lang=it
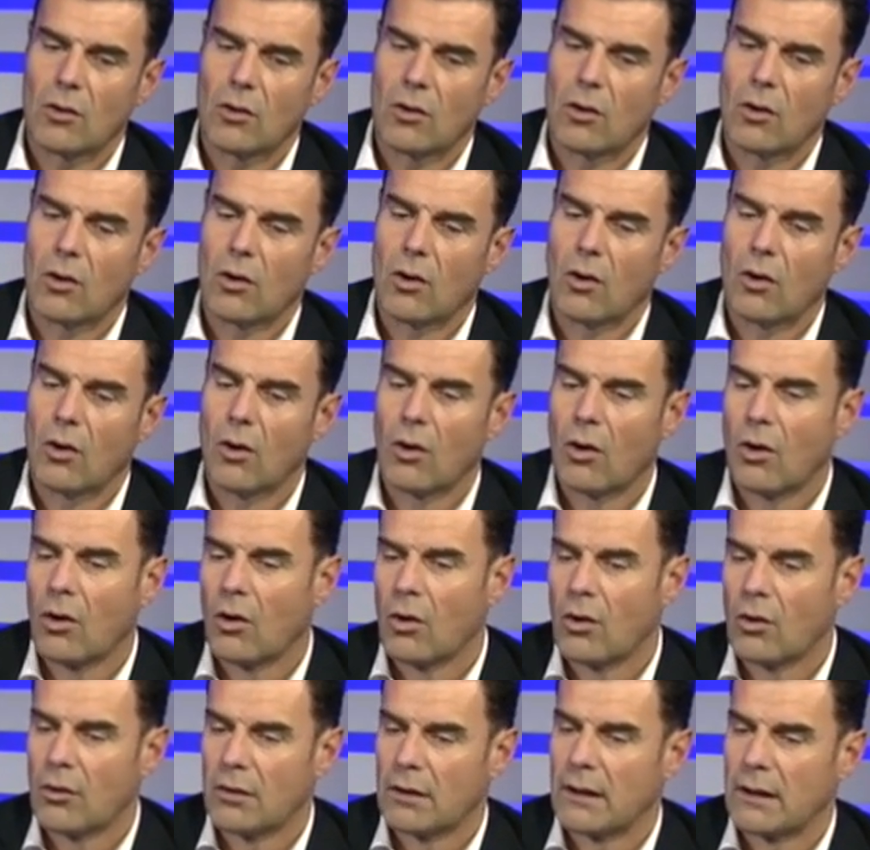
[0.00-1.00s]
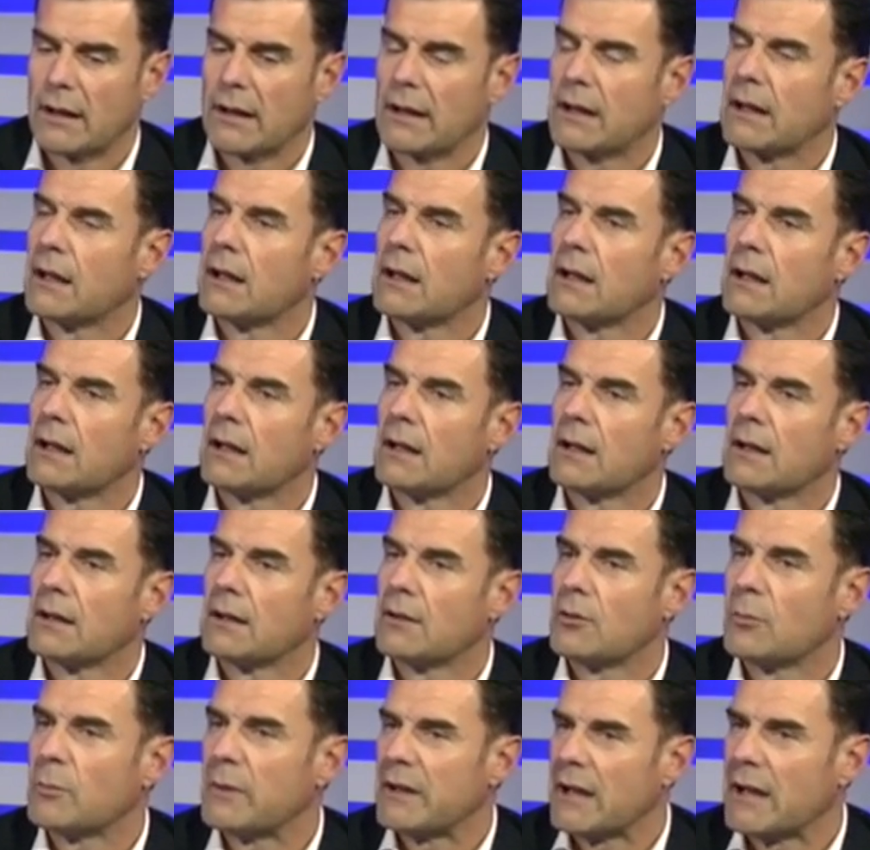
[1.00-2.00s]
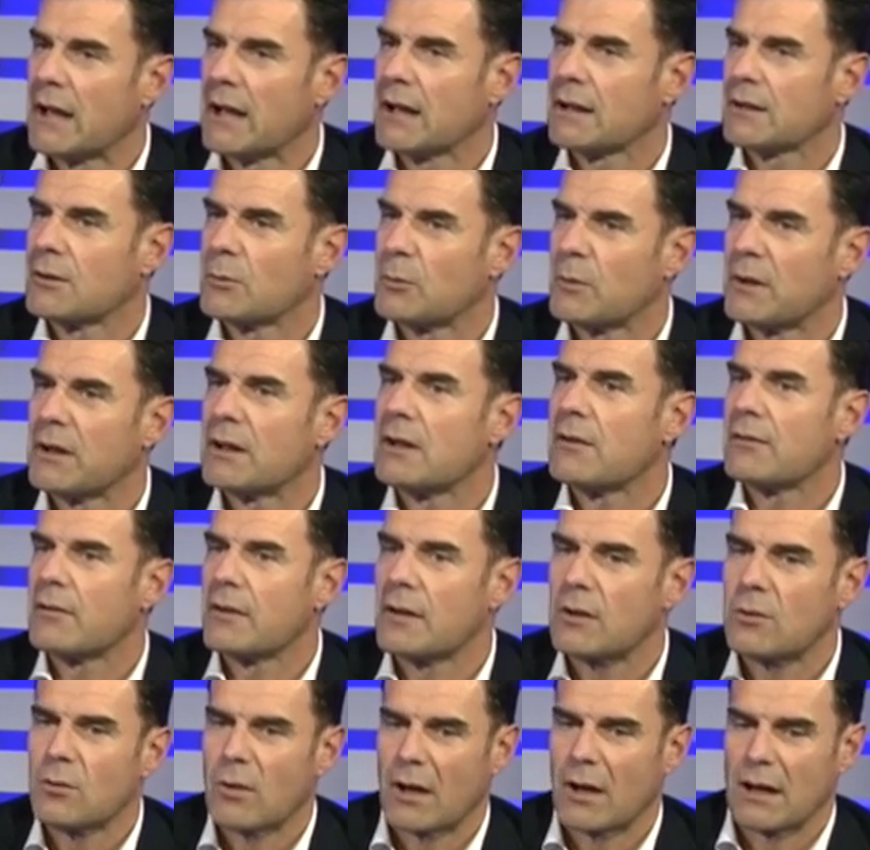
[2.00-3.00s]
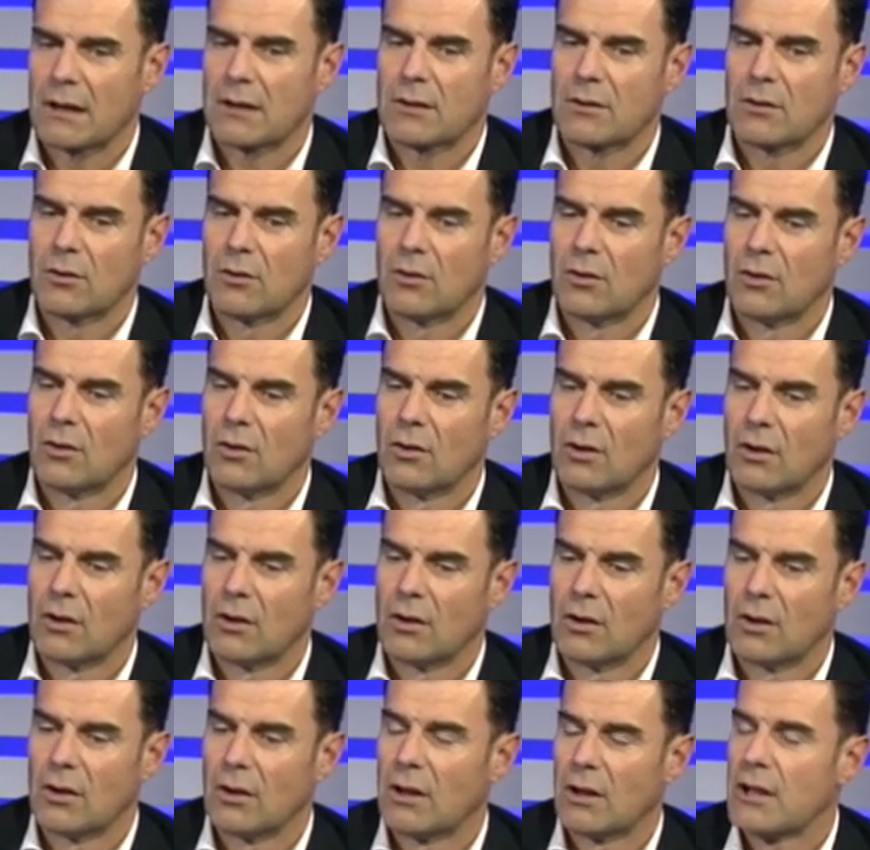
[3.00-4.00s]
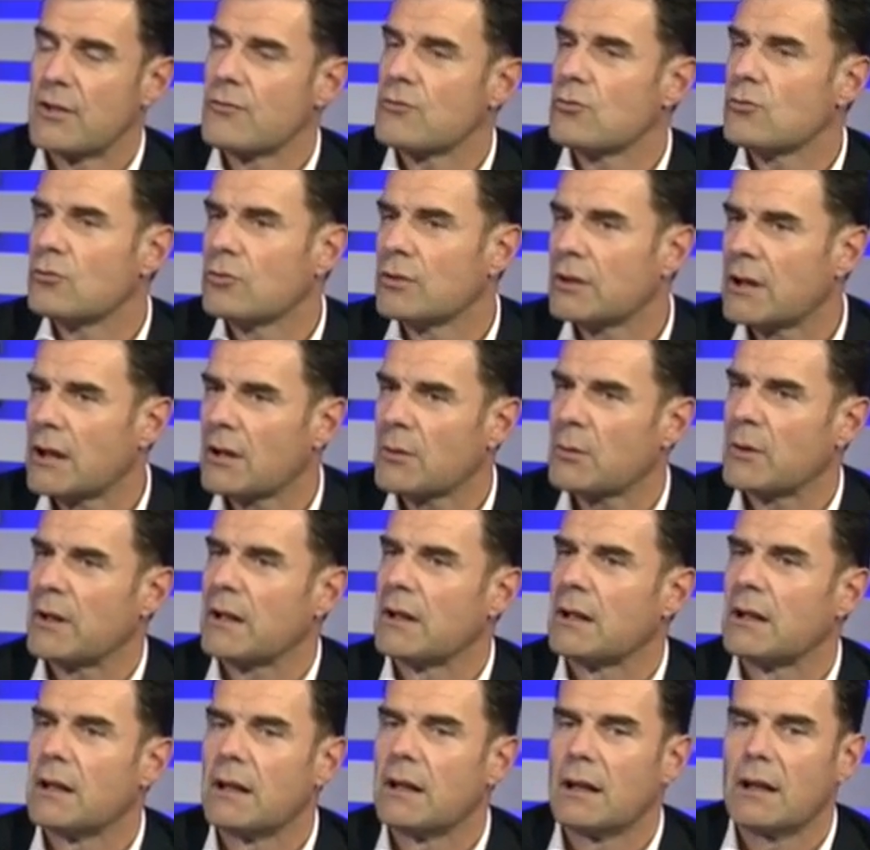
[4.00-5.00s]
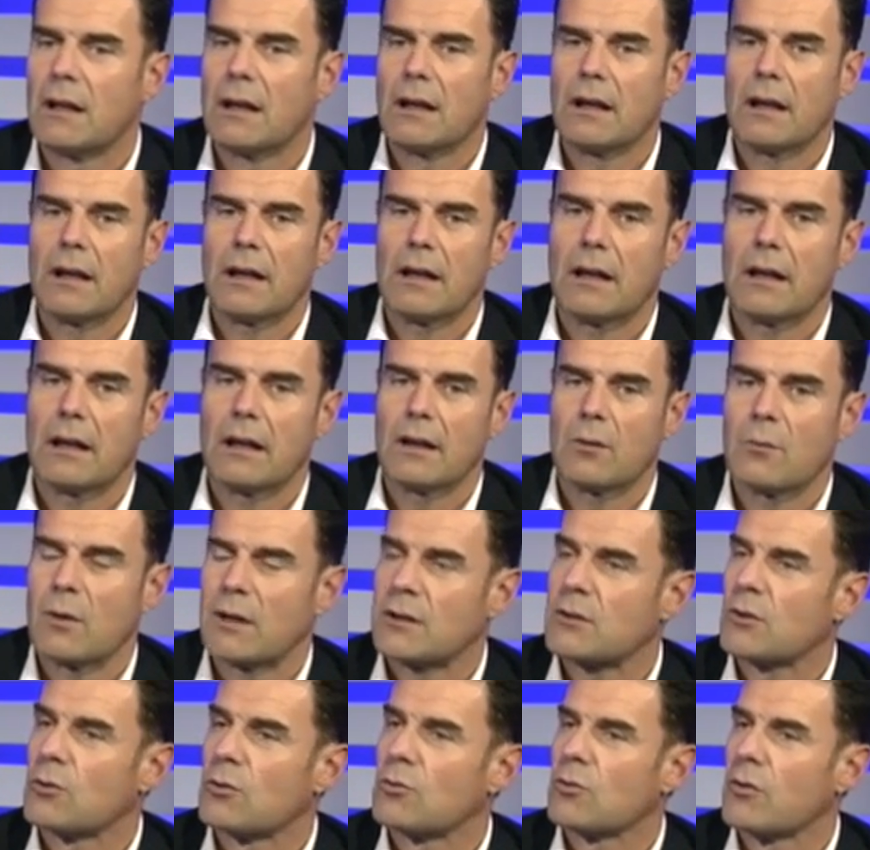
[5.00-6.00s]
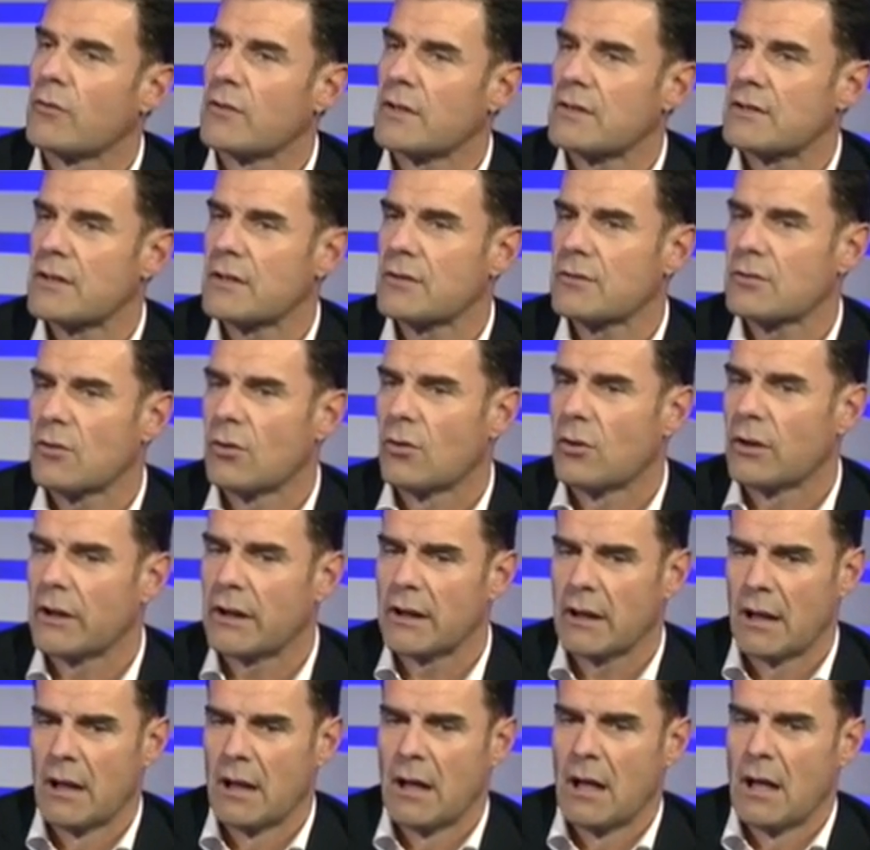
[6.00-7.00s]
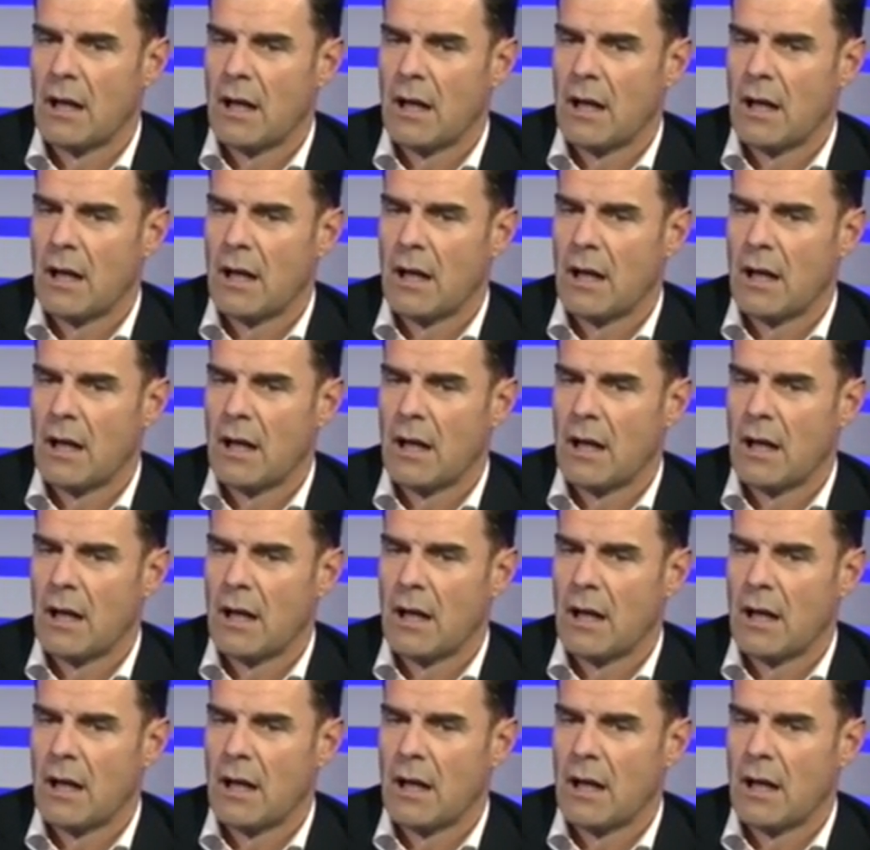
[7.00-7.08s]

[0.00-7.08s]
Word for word: ho eh, nominato, quindi effettuato la, la giunta, quindi i quattro nuovi assessori,